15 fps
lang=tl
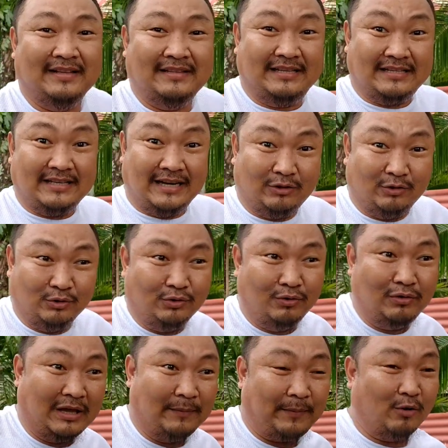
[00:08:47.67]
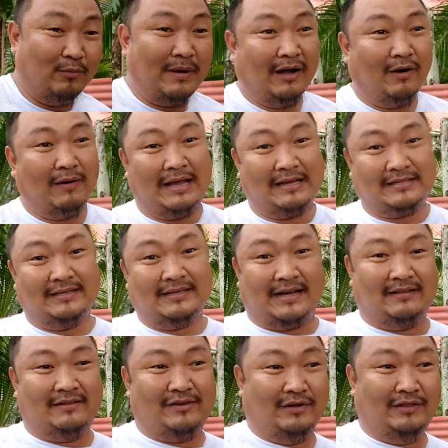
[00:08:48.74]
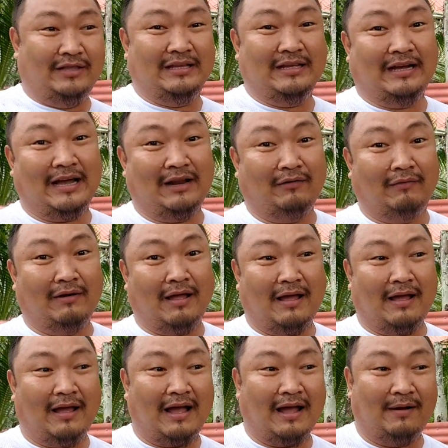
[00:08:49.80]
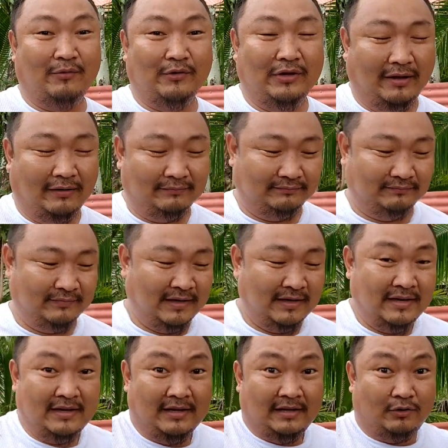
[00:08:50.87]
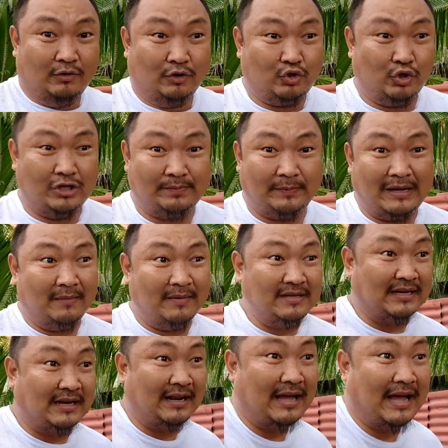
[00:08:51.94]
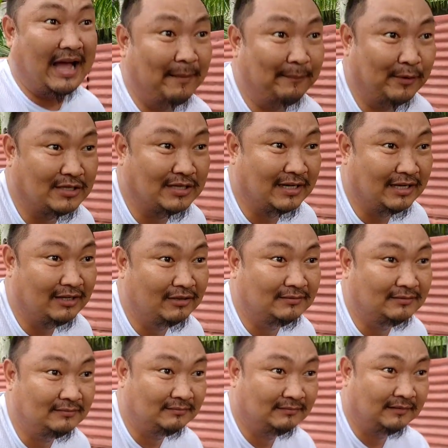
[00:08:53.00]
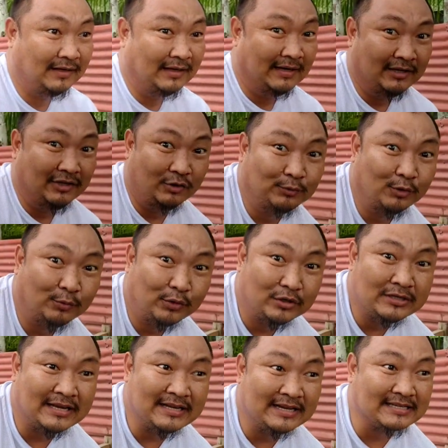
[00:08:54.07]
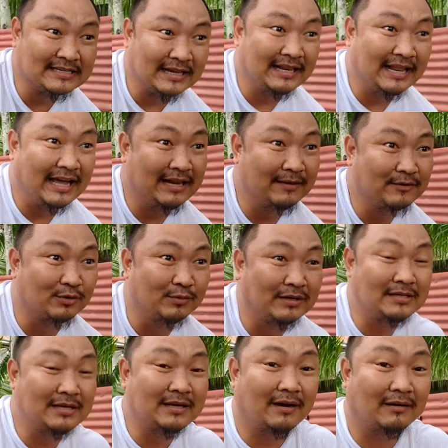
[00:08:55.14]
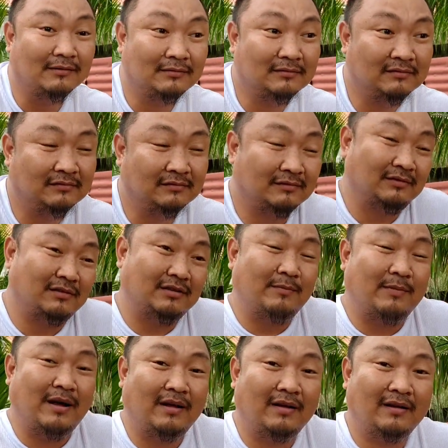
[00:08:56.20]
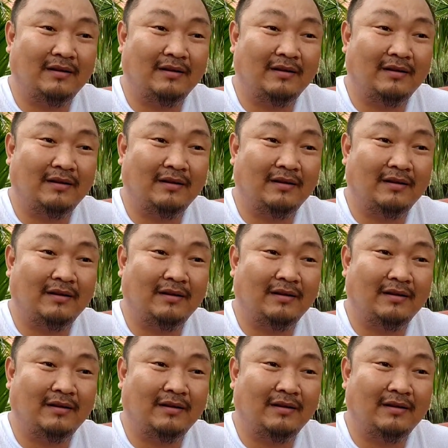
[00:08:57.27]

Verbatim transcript: Diyan siya natutulog eh. Pag umaga wala siya dyan, so hindi niya ganong naaamoy yan. No choice pa naman siya, nakahapon siyang ganun. Yung kupo niya niya sa ilalim, sumisingaw. So, di ba?